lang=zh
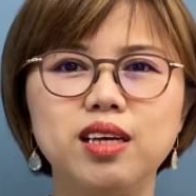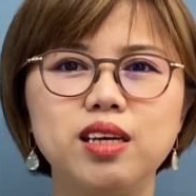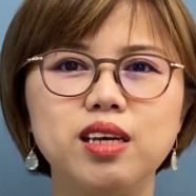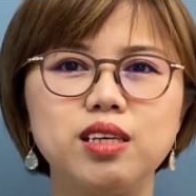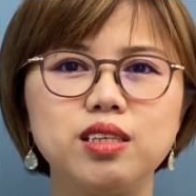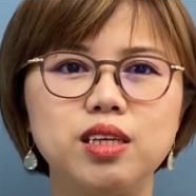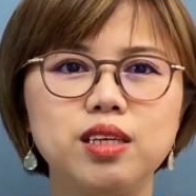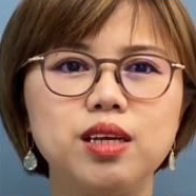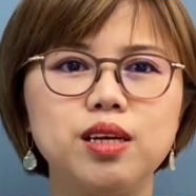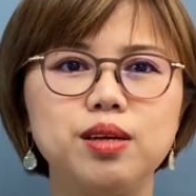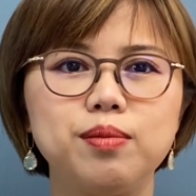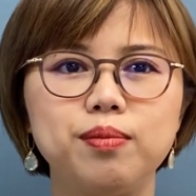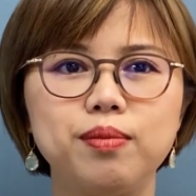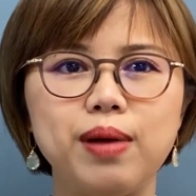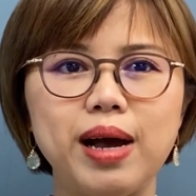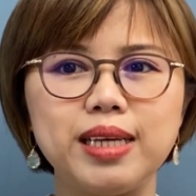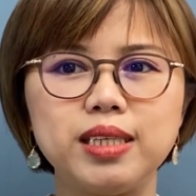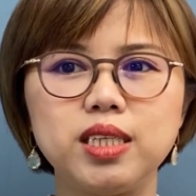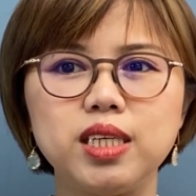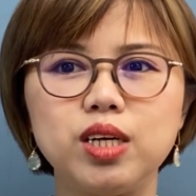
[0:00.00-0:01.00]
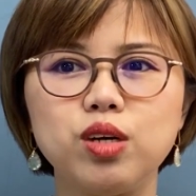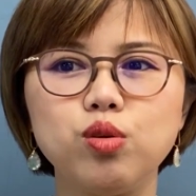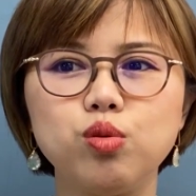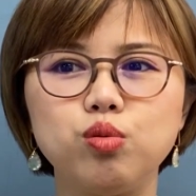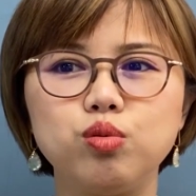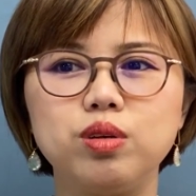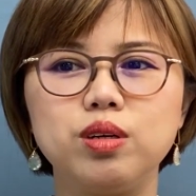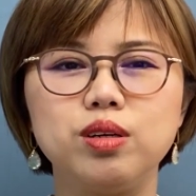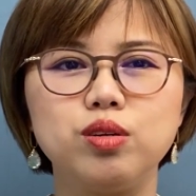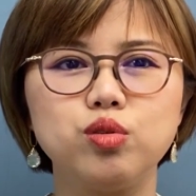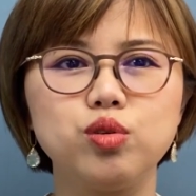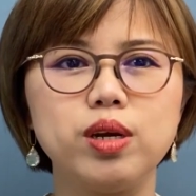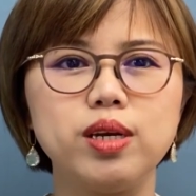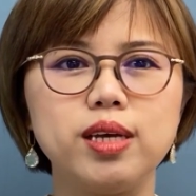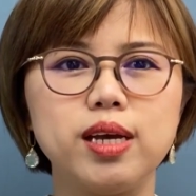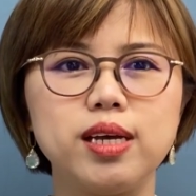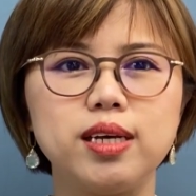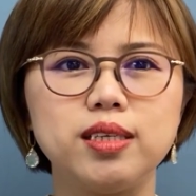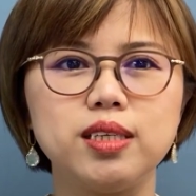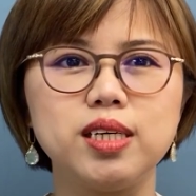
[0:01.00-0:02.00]
那也真的蛮辛苦的，所
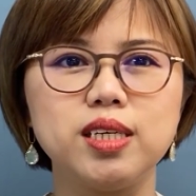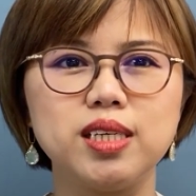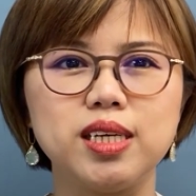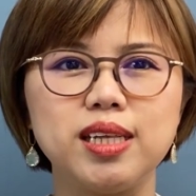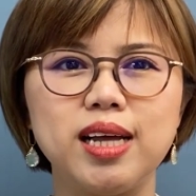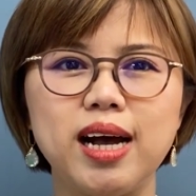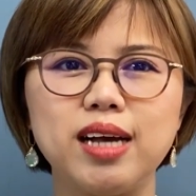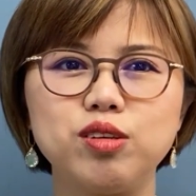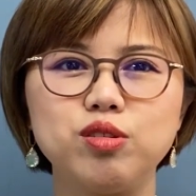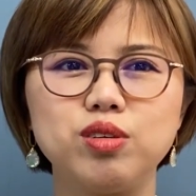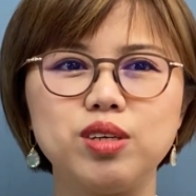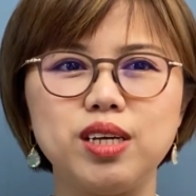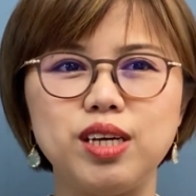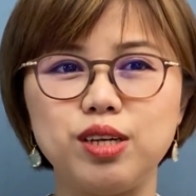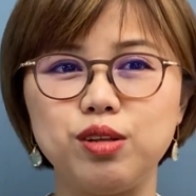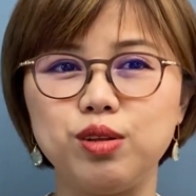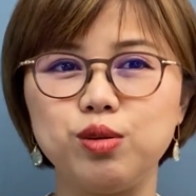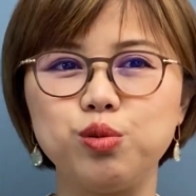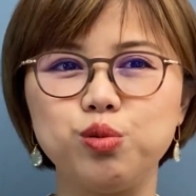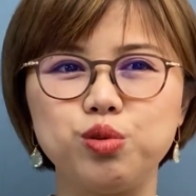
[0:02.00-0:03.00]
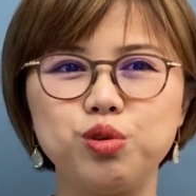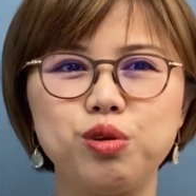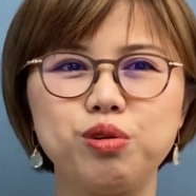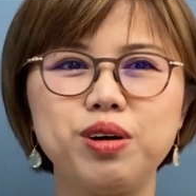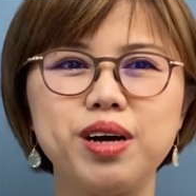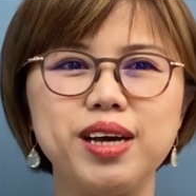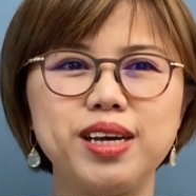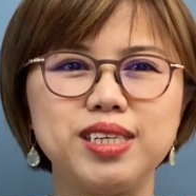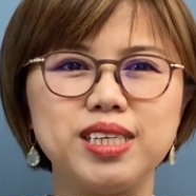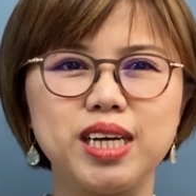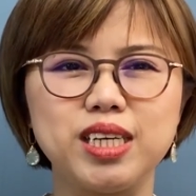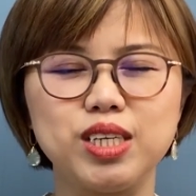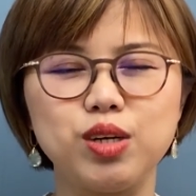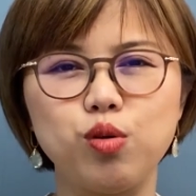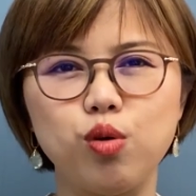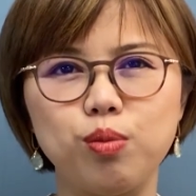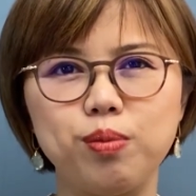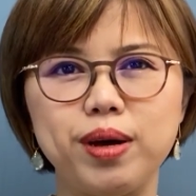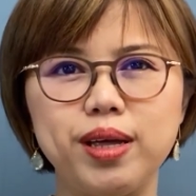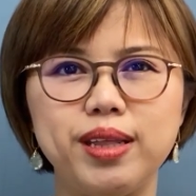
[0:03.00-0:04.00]
以也谢谢他，就是一路都可以相
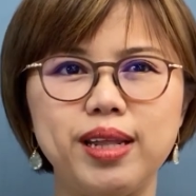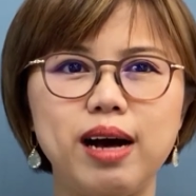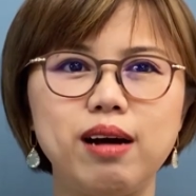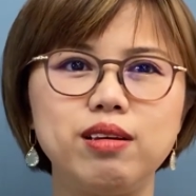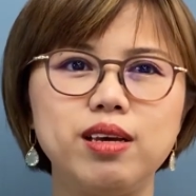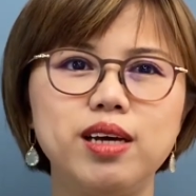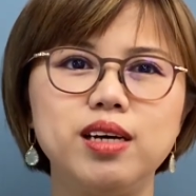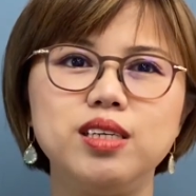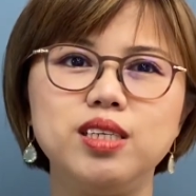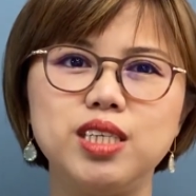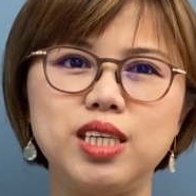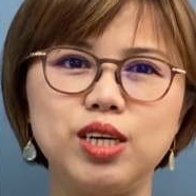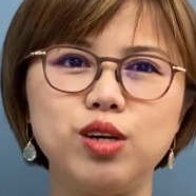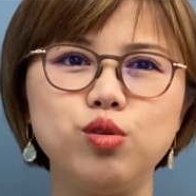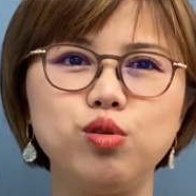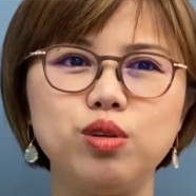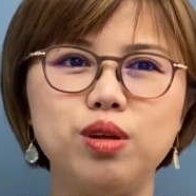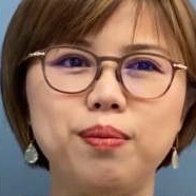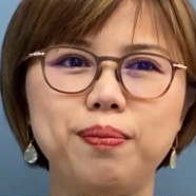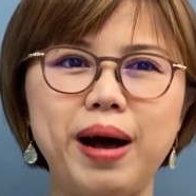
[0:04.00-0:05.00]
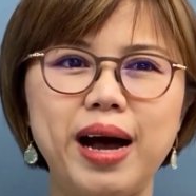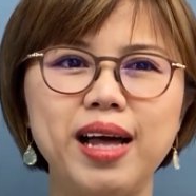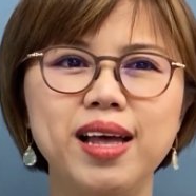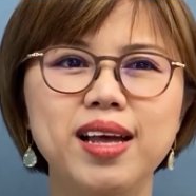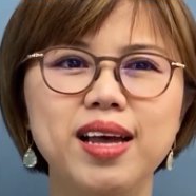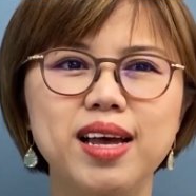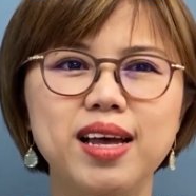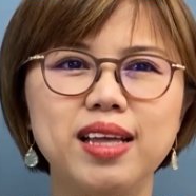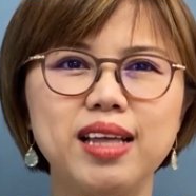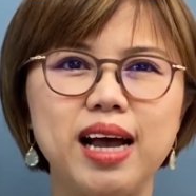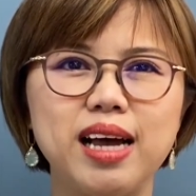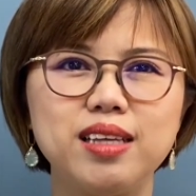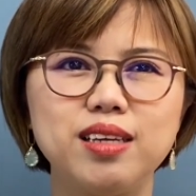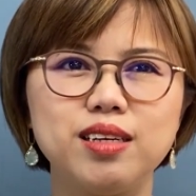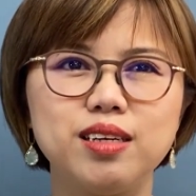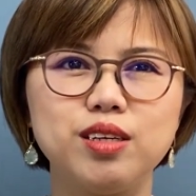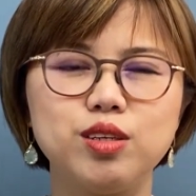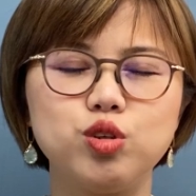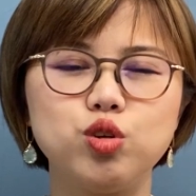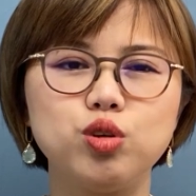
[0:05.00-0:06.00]
信我们，然后也很辛苦的把他
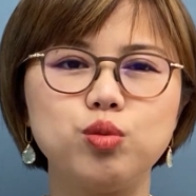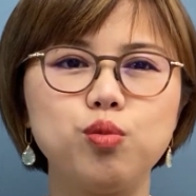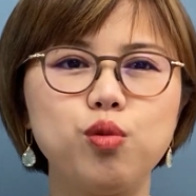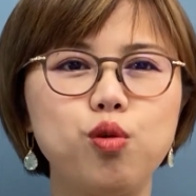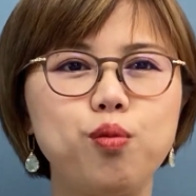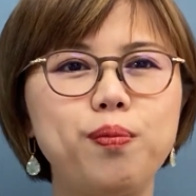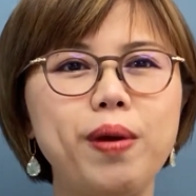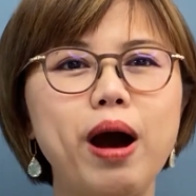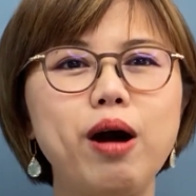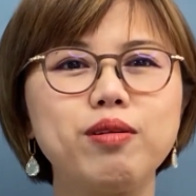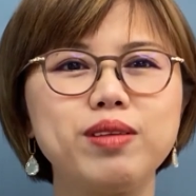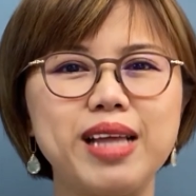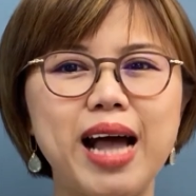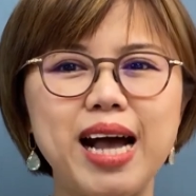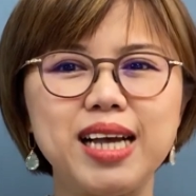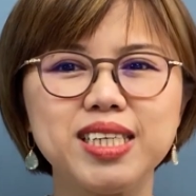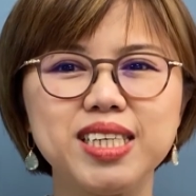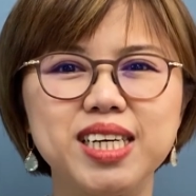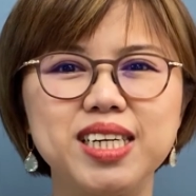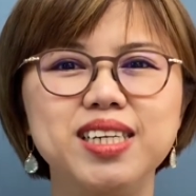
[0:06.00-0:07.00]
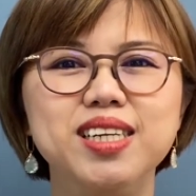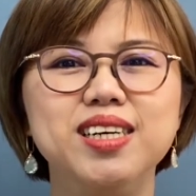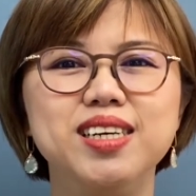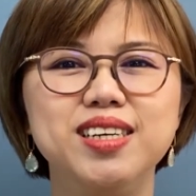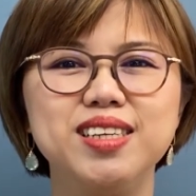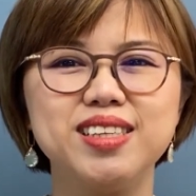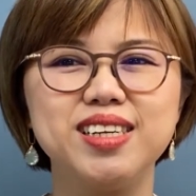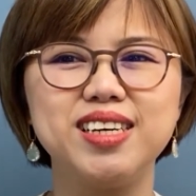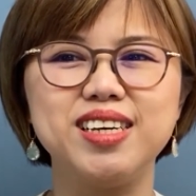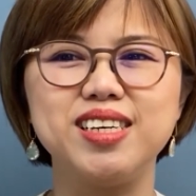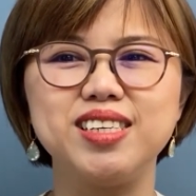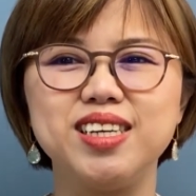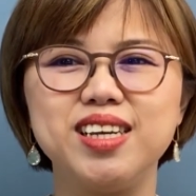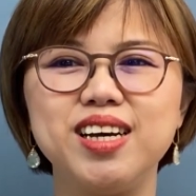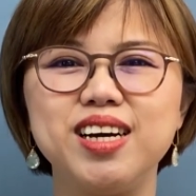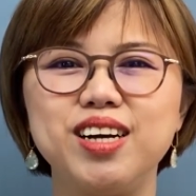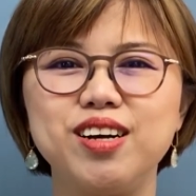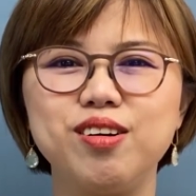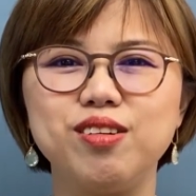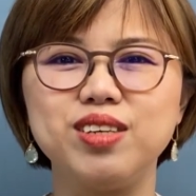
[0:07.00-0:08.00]
的就是目标达成了，那也真
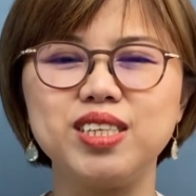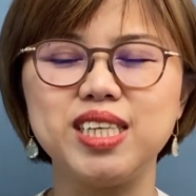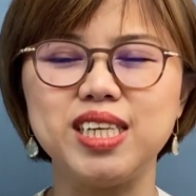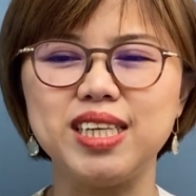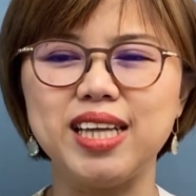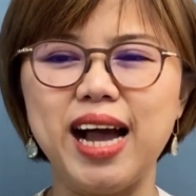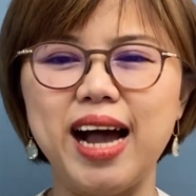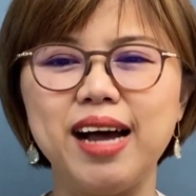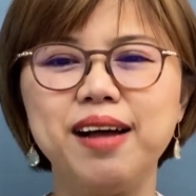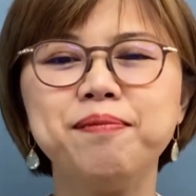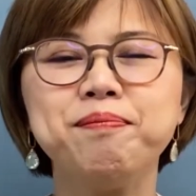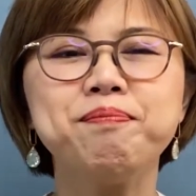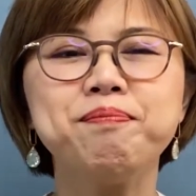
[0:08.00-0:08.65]
的很恭喜他。